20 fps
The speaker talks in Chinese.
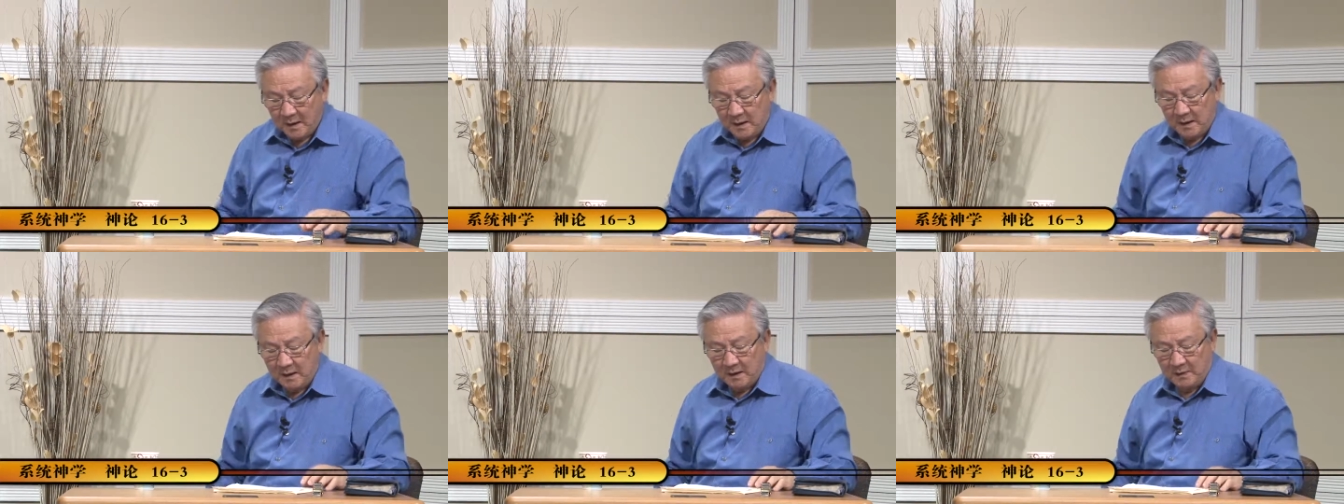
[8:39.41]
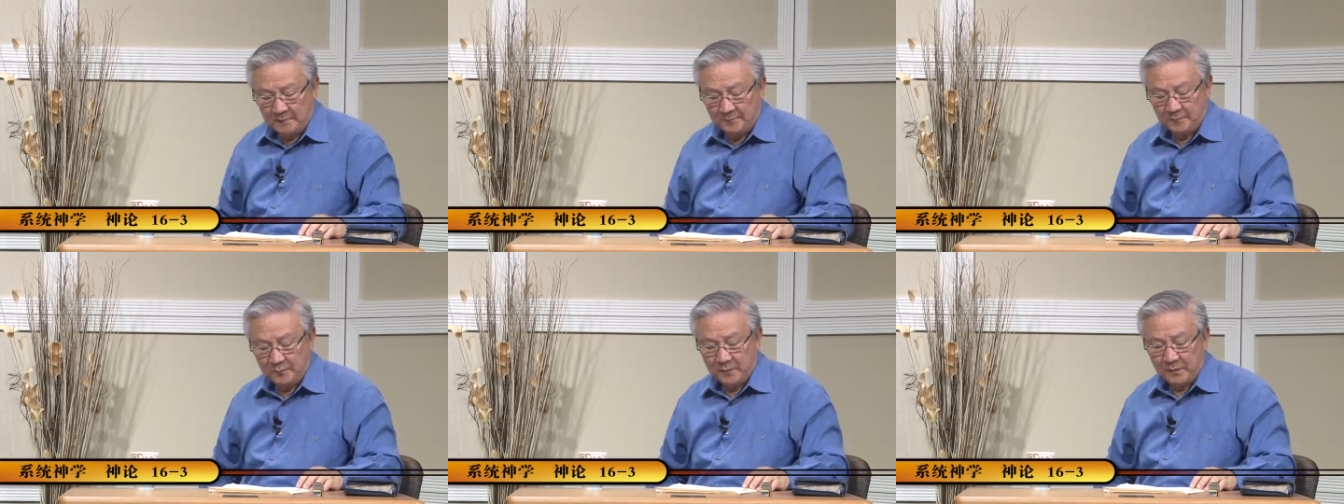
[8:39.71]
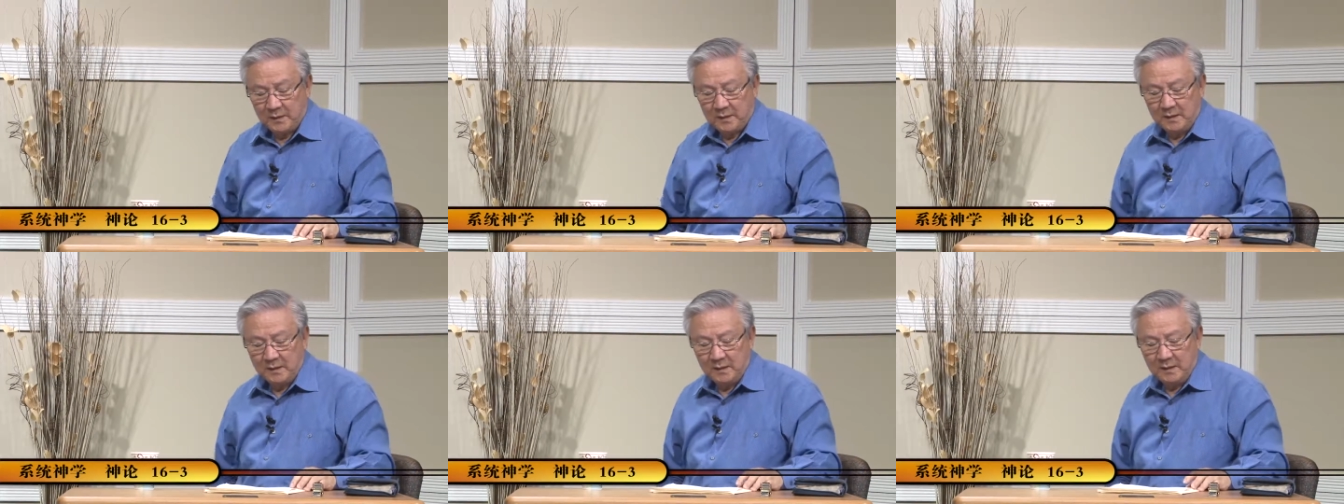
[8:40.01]
好，
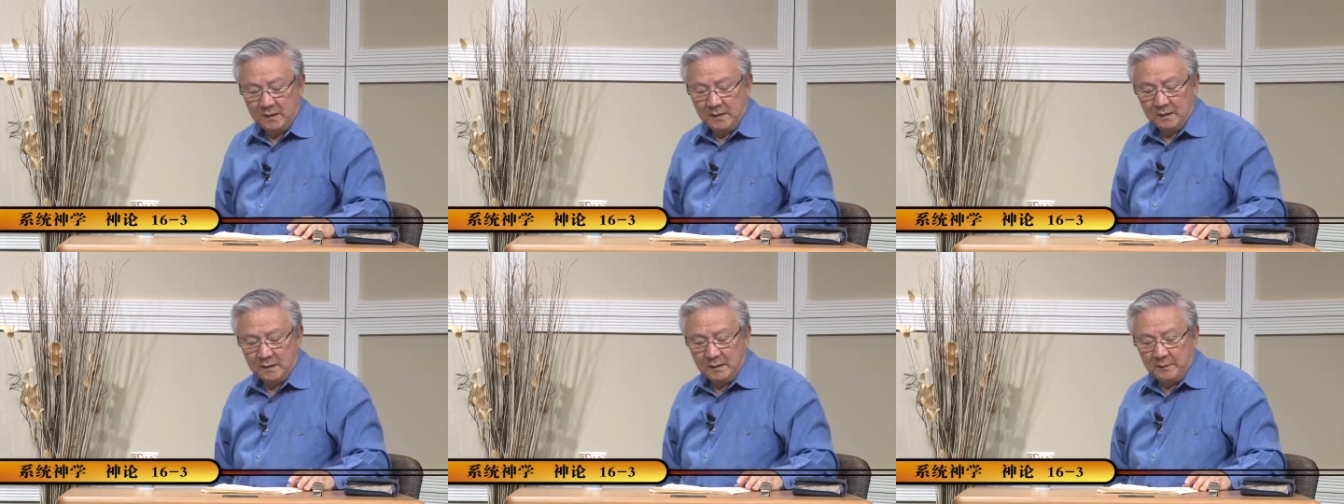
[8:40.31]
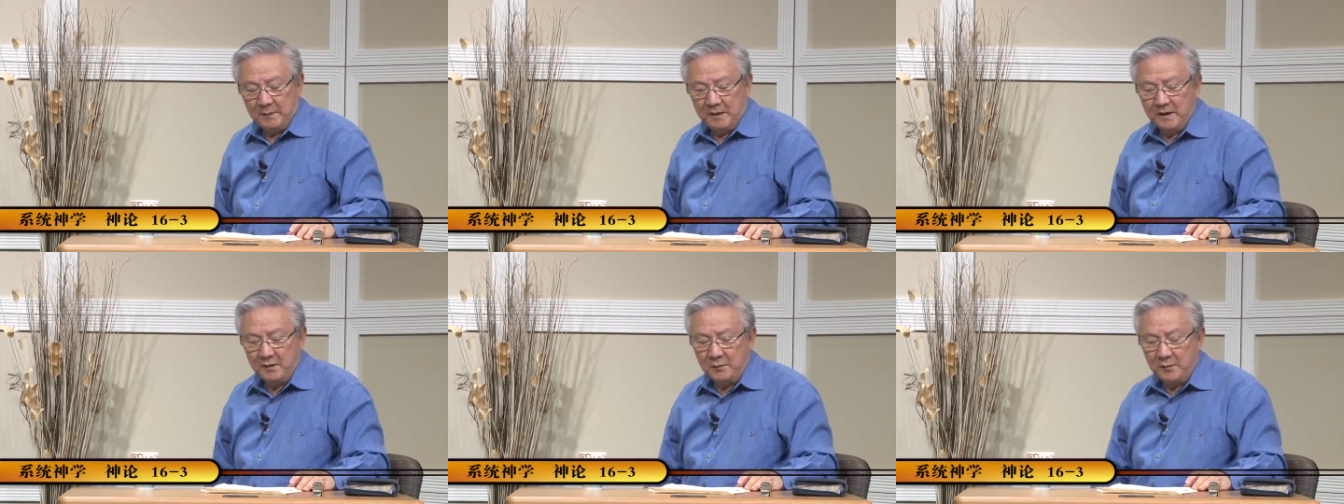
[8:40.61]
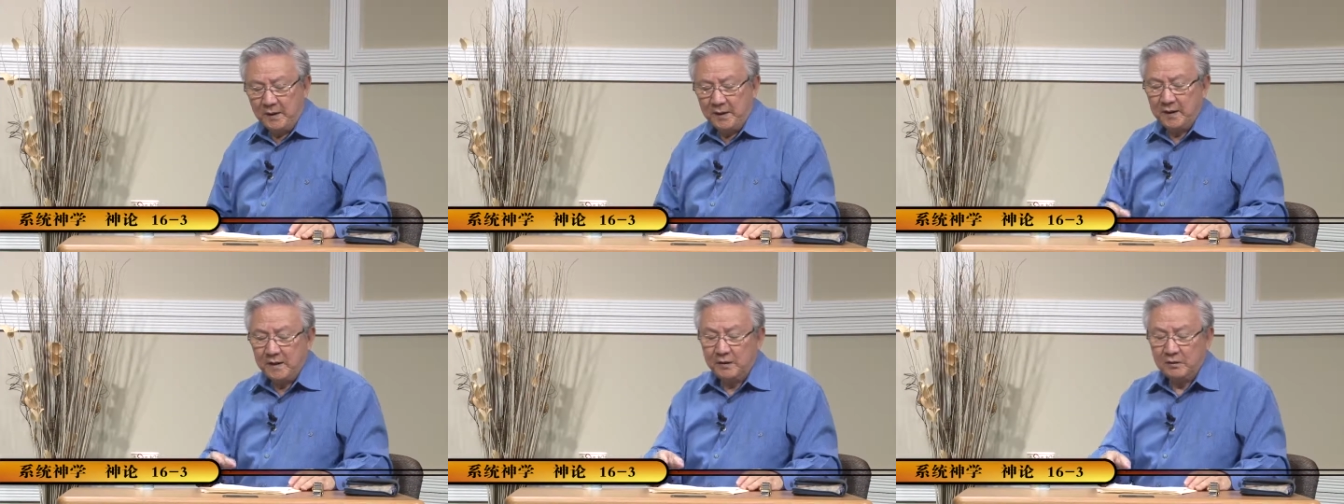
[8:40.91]
那么另
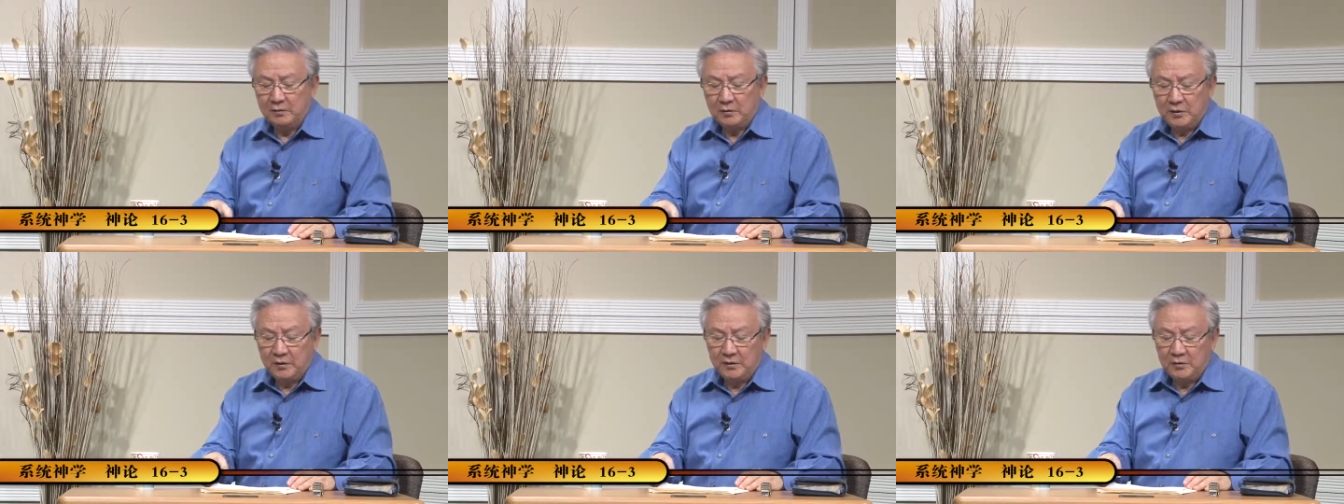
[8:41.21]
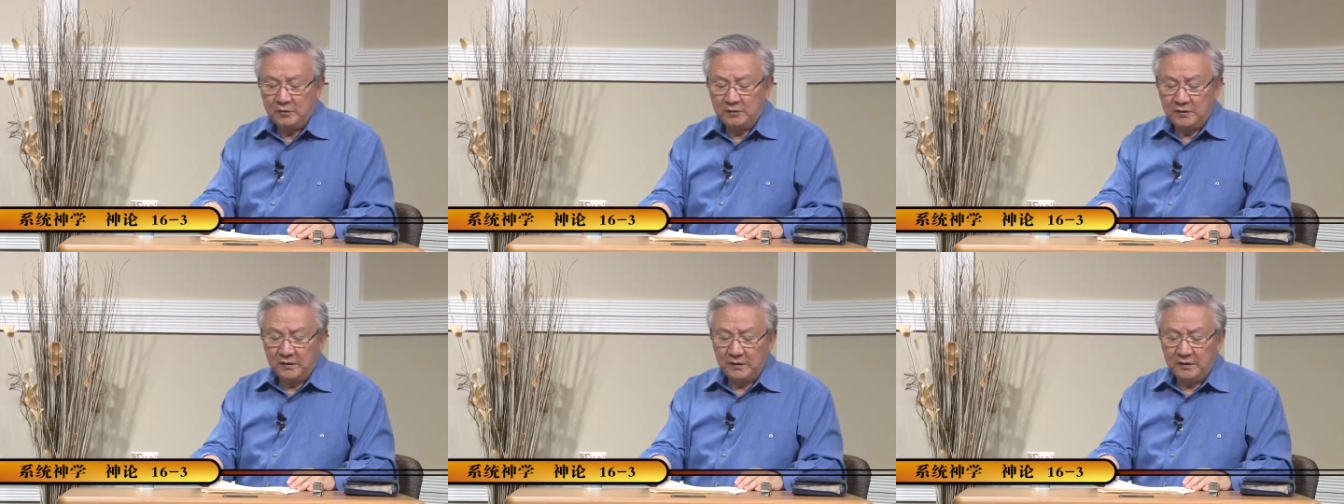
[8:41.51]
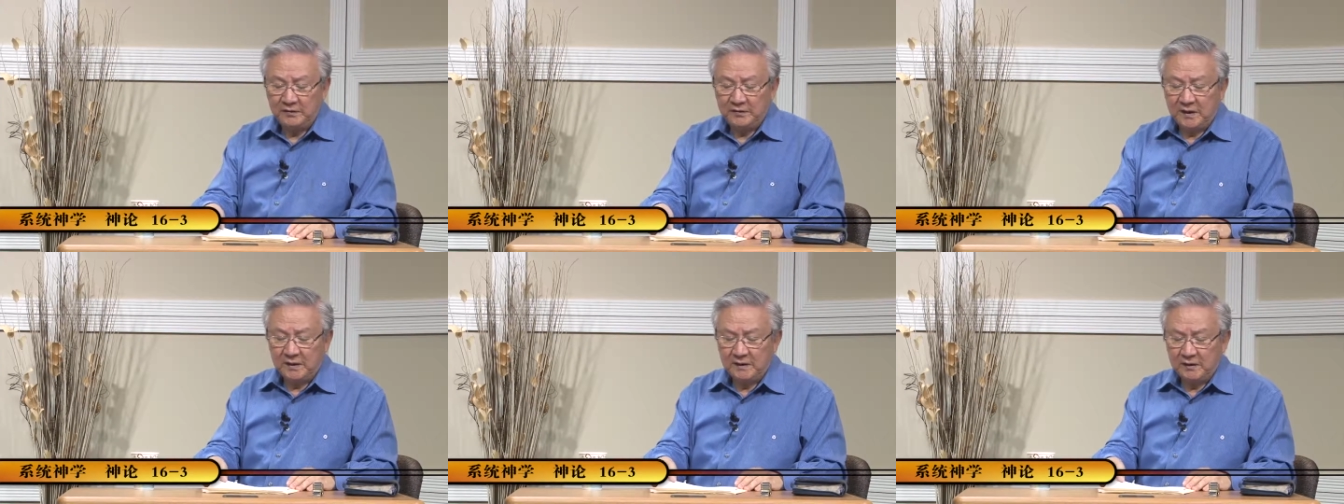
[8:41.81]
外一个对于这
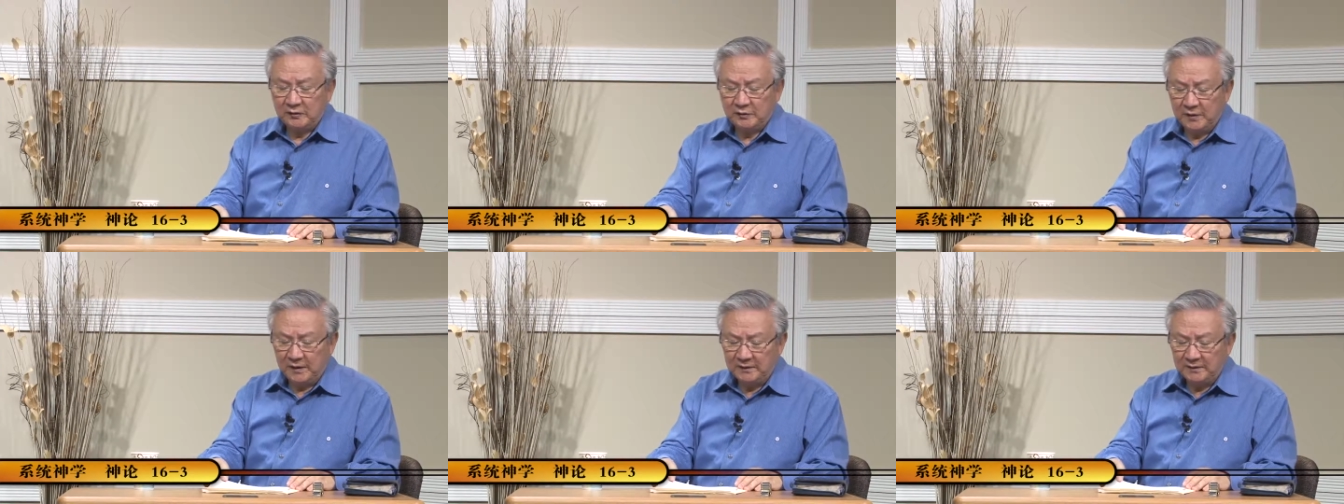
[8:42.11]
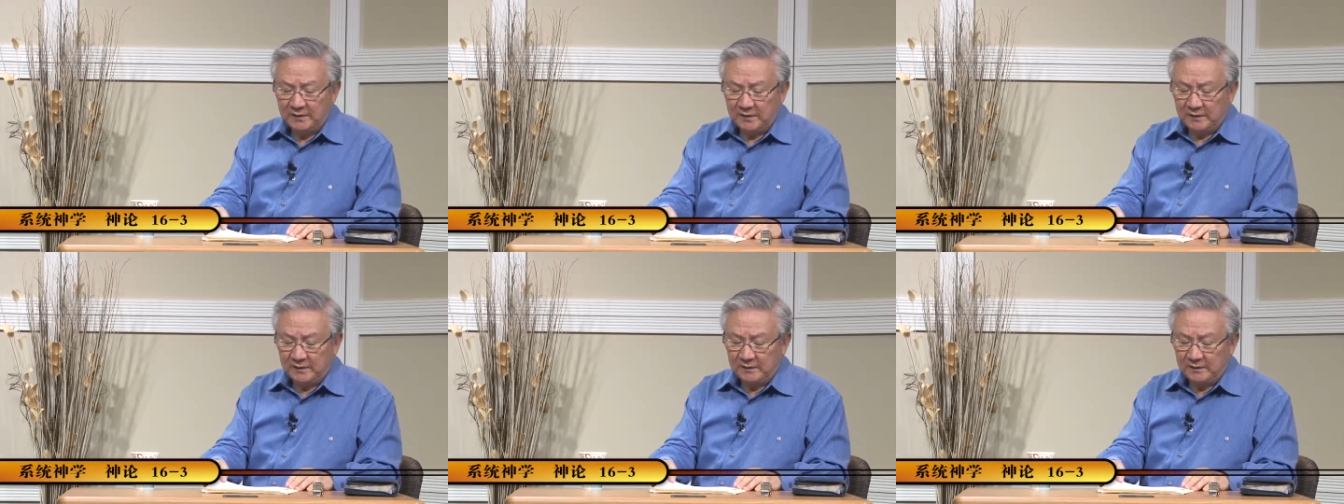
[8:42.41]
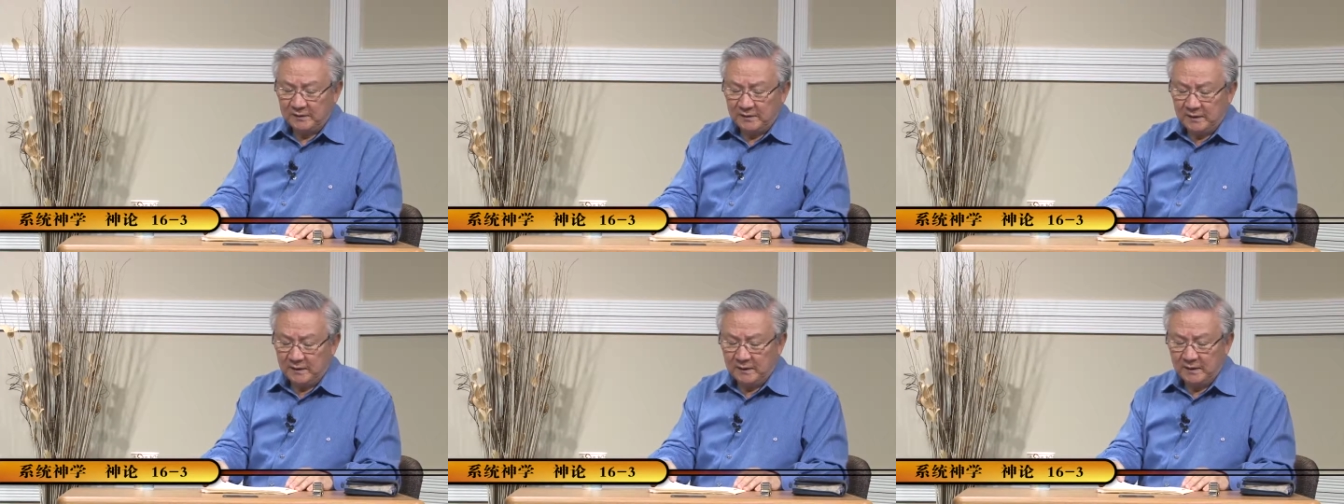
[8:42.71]
个上帝创造的
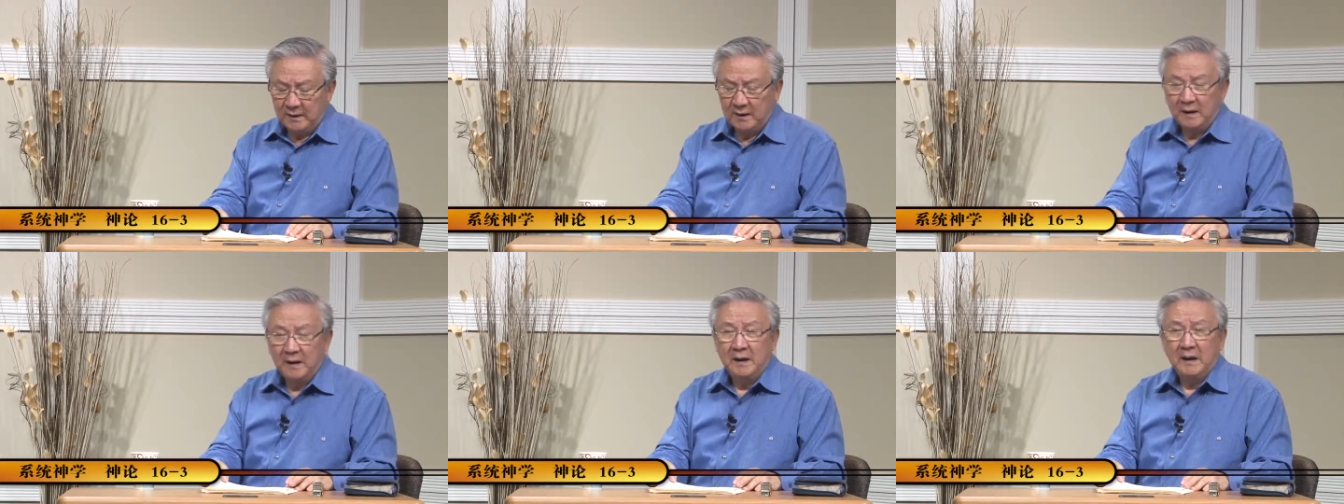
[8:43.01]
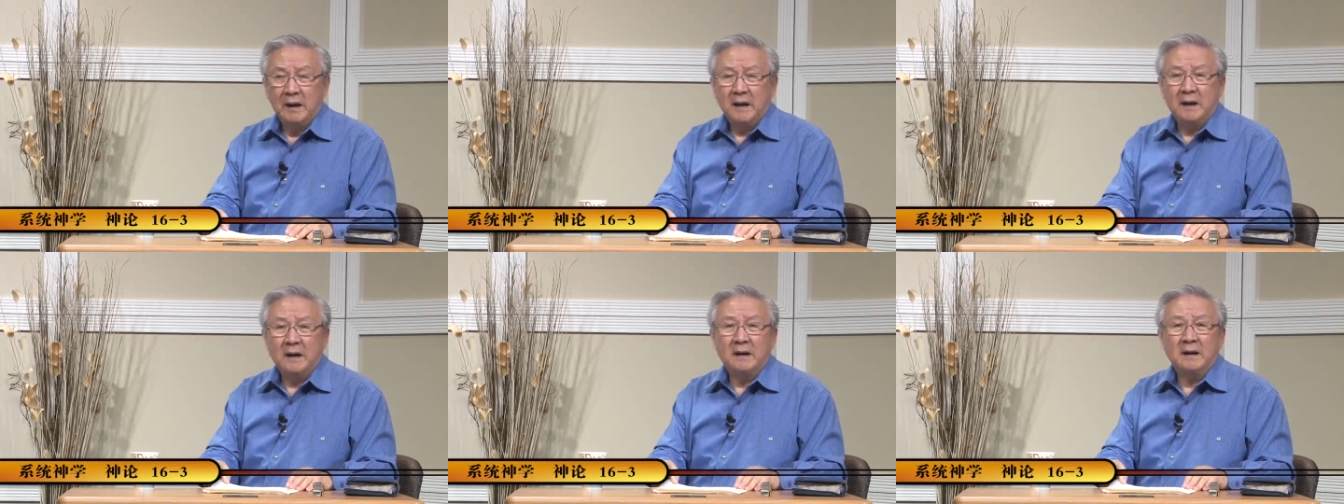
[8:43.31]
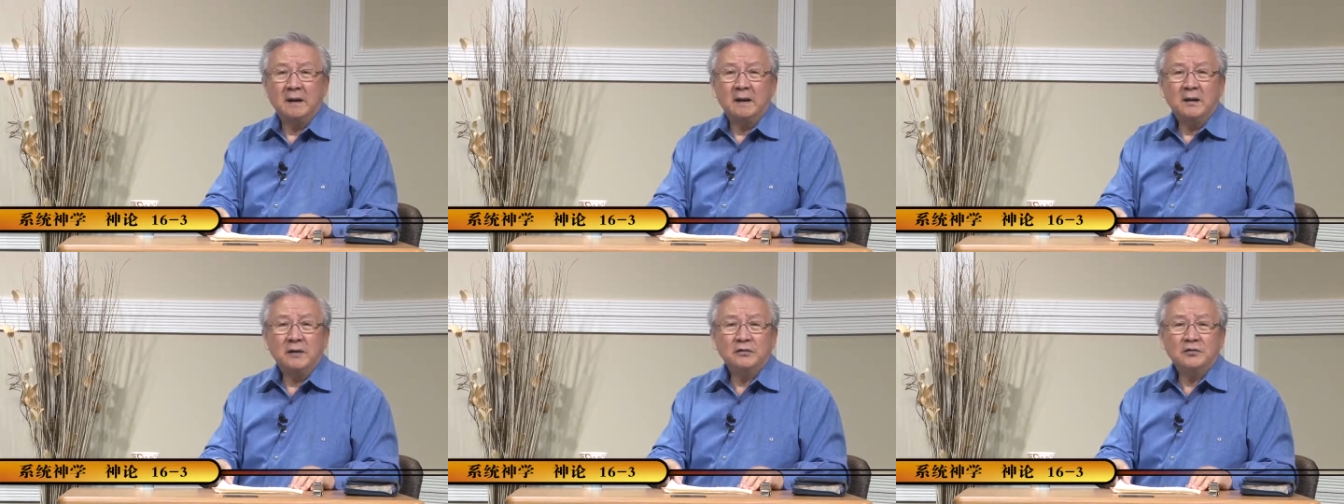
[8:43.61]
这个啊，